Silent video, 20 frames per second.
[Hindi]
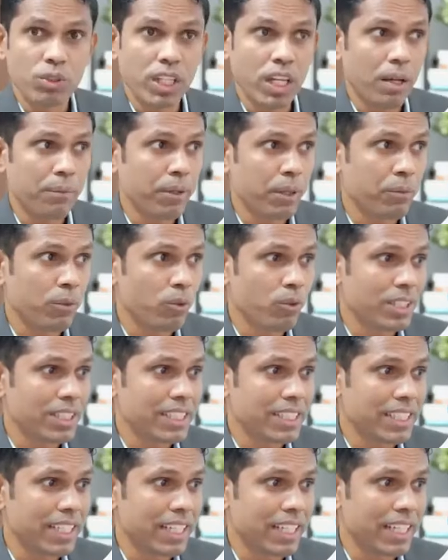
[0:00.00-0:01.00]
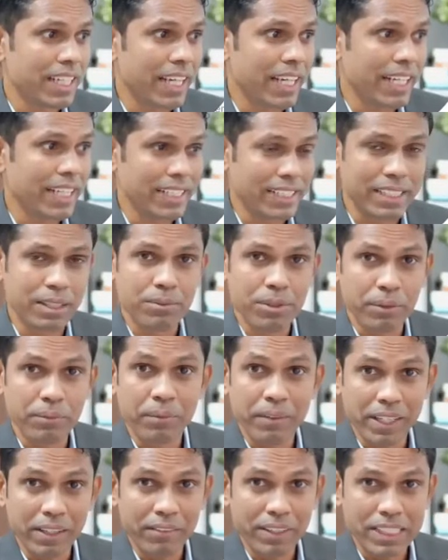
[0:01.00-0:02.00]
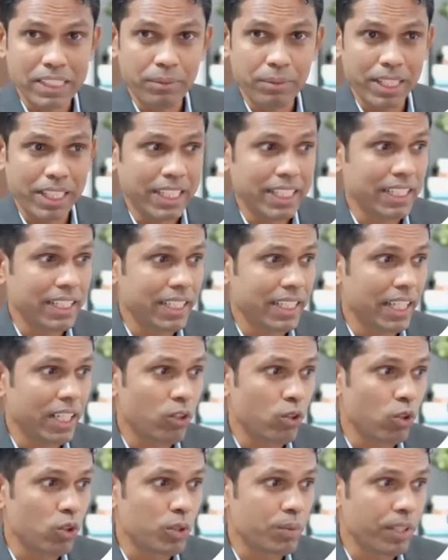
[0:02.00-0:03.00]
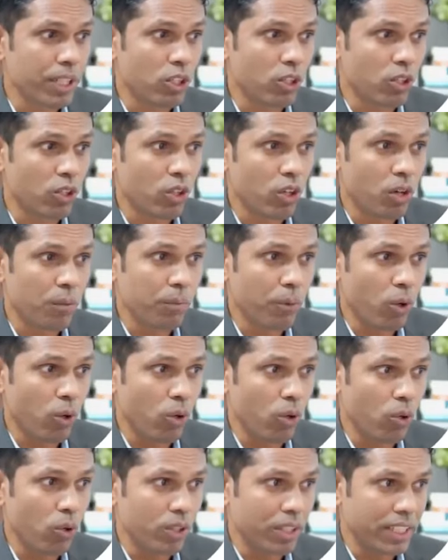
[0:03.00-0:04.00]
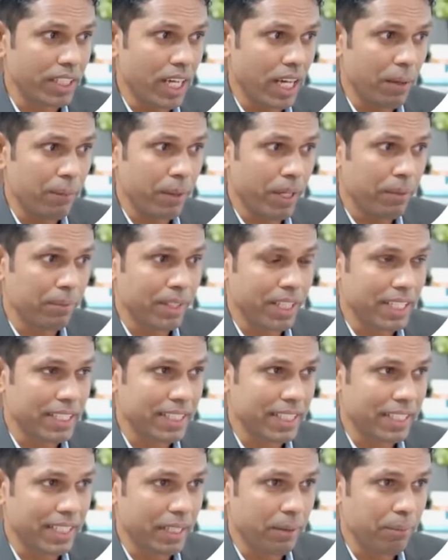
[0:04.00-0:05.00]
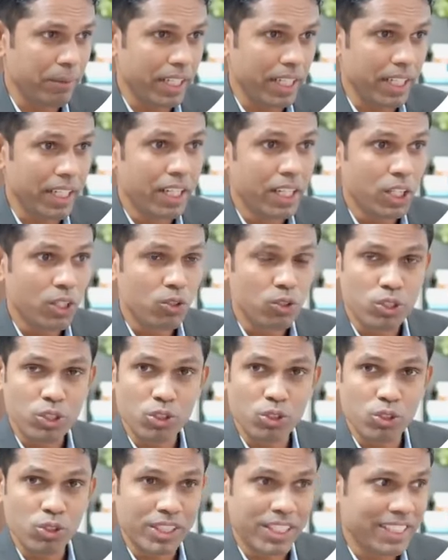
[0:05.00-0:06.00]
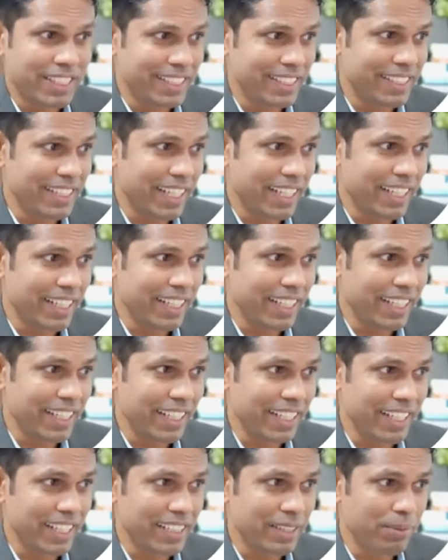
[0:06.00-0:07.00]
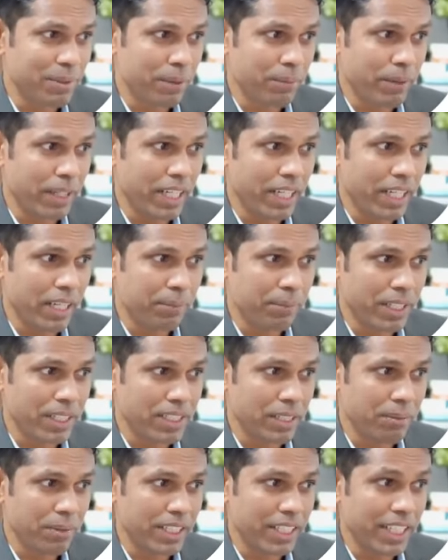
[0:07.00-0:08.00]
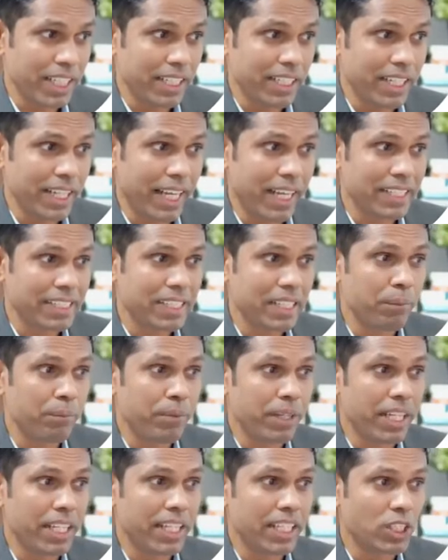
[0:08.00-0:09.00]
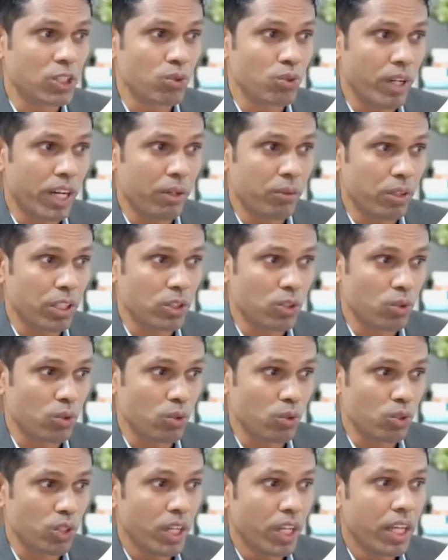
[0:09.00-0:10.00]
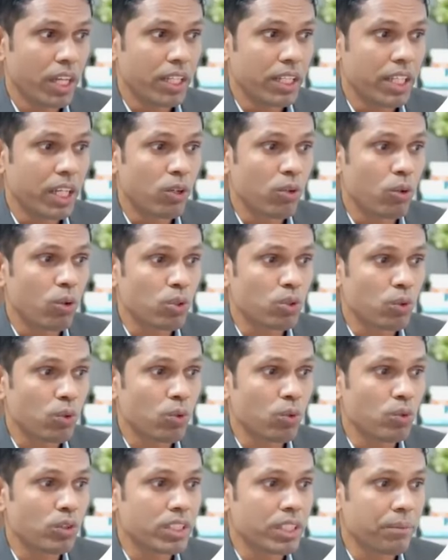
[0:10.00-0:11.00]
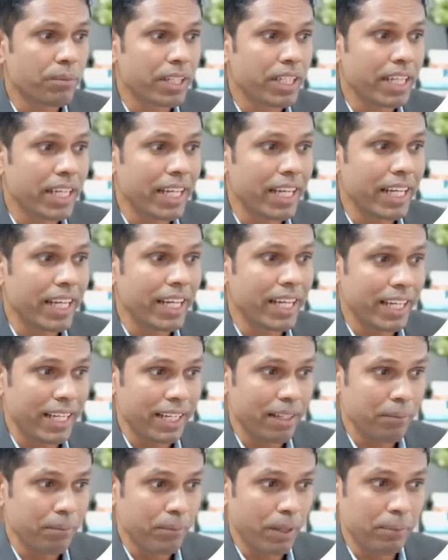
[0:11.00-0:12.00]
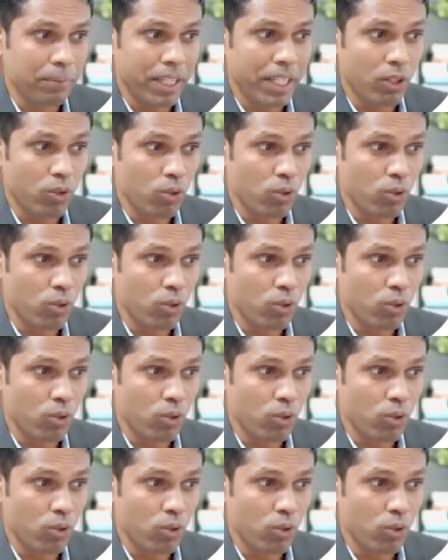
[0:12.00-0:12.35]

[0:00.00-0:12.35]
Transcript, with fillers: तो यहाँ पे आपको विजिट करना है डिस्क्रिप्शन में मैंने वैसे भी लिंक पे डॉट कोर्स और यहाँ पर आप देख सकते हैं मैंने कुछ कोर्सेज डिज़ाइन करके रखे सबसे पहले आपके सामने दिखाई दे रहा है एक्सेल बिगिनर्स टू एडवांस कोर्स ये कोर्स उन सभी के लिए है मैं पहले